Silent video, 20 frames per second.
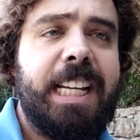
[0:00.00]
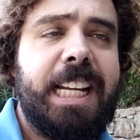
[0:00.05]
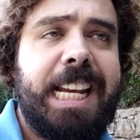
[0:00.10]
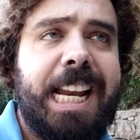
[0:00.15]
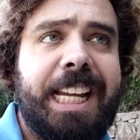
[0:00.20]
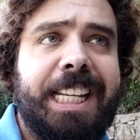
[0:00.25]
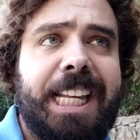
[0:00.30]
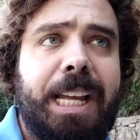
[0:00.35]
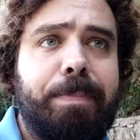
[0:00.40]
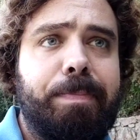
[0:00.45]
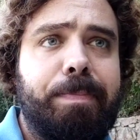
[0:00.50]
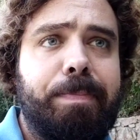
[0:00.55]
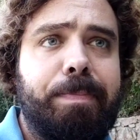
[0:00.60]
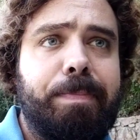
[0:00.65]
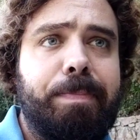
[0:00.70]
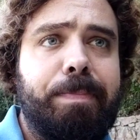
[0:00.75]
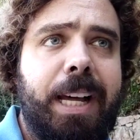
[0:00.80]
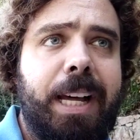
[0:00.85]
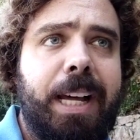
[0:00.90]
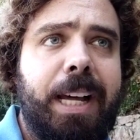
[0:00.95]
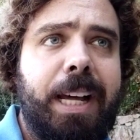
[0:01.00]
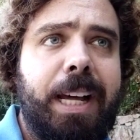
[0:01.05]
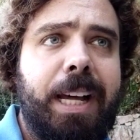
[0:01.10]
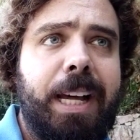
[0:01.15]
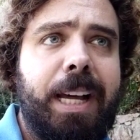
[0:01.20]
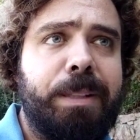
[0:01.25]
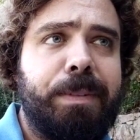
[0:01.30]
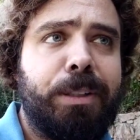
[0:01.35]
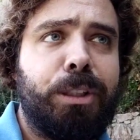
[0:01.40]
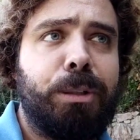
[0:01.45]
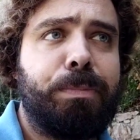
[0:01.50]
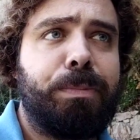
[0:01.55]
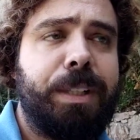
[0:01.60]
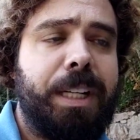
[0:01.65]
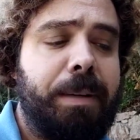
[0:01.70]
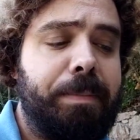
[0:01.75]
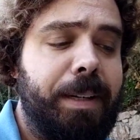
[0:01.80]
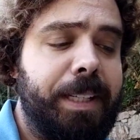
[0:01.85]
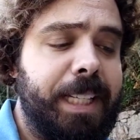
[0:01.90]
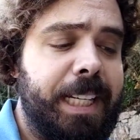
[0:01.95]
la séptima y última
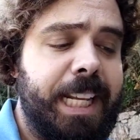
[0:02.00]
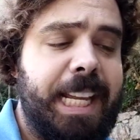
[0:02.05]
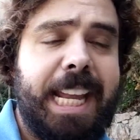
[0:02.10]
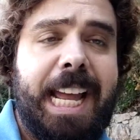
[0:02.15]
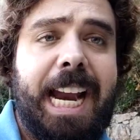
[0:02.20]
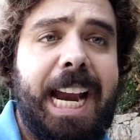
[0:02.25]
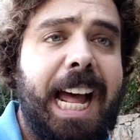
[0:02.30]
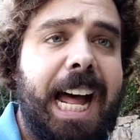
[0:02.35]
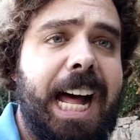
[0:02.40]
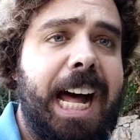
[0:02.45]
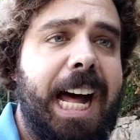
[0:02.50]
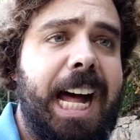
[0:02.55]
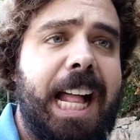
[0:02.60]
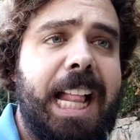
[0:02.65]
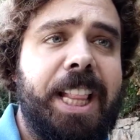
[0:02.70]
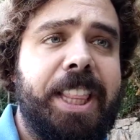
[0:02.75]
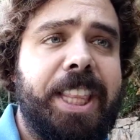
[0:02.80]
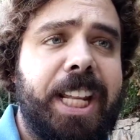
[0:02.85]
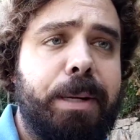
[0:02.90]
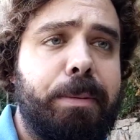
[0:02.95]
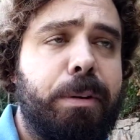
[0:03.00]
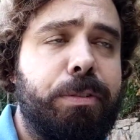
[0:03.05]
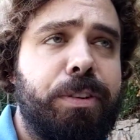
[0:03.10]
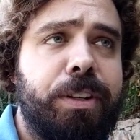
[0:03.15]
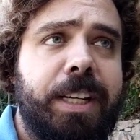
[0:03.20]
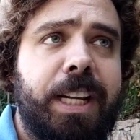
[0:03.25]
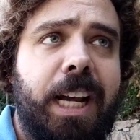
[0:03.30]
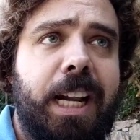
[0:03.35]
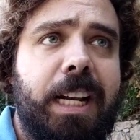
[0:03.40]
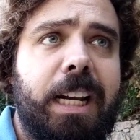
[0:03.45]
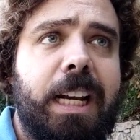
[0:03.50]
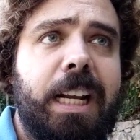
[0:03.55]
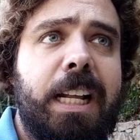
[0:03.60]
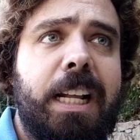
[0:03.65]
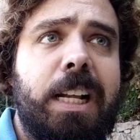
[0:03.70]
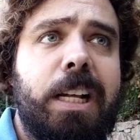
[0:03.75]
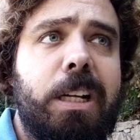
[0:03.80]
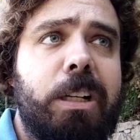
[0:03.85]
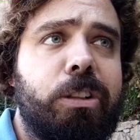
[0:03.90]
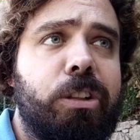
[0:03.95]
subtrama sería ya la, el tramo final,
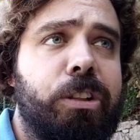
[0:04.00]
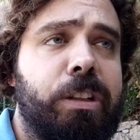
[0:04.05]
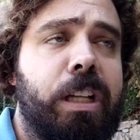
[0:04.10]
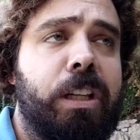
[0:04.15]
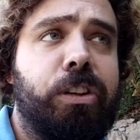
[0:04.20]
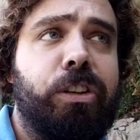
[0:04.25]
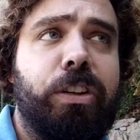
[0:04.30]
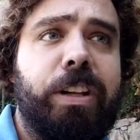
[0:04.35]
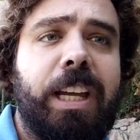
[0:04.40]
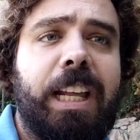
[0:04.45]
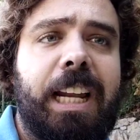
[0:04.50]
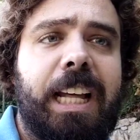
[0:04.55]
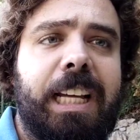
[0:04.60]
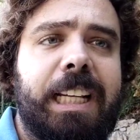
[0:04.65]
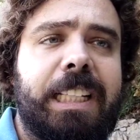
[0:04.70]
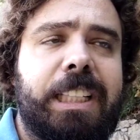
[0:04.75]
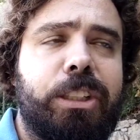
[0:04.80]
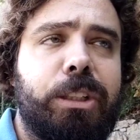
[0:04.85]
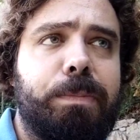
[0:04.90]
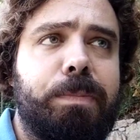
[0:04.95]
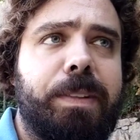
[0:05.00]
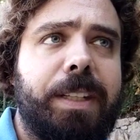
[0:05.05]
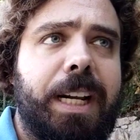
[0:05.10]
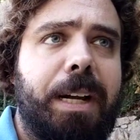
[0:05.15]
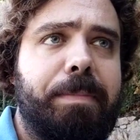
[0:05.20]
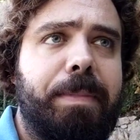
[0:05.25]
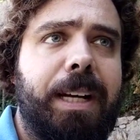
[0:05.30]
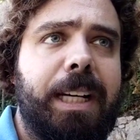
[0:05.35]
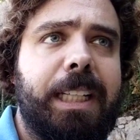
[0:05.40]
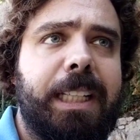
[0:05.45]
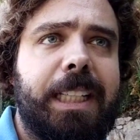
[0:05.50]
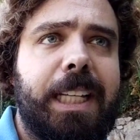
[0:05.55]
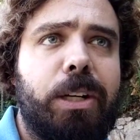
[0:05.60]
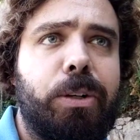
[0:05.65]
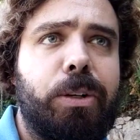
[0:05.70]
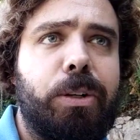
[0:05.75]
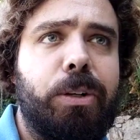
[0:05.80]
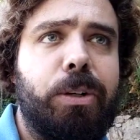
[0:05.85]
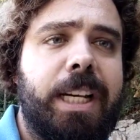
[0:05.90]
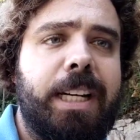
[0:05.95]
donde todas las subtramas se
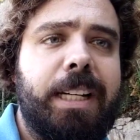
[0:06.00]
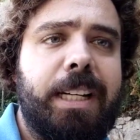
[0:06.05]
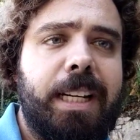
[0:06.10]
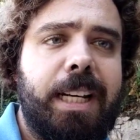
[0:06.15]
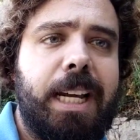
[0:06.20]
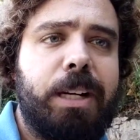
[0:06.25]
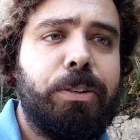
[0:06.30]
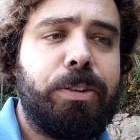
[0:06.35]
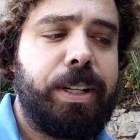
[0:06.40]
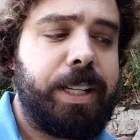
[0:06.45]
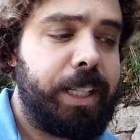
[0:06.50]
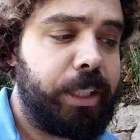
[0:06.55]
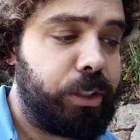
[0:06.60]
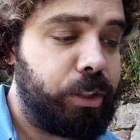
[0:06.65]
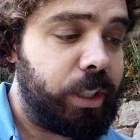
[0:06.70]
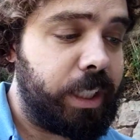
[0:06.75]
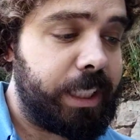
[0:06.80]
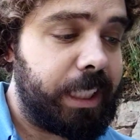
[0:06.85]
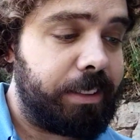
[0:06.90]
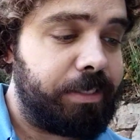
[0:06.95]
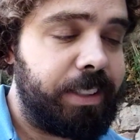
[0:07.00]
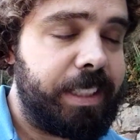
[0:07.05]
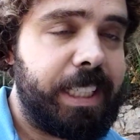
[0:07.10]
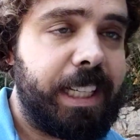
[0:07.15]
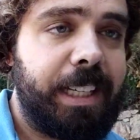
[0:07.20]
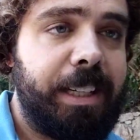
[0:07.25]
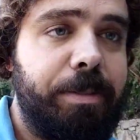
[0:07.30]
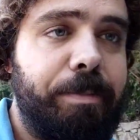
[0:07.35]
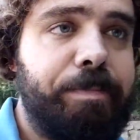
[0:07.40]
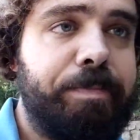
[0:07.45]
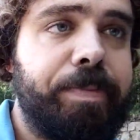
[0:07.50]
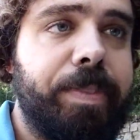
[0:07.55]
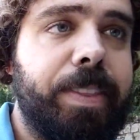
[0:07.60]
unen en una de sola y al final.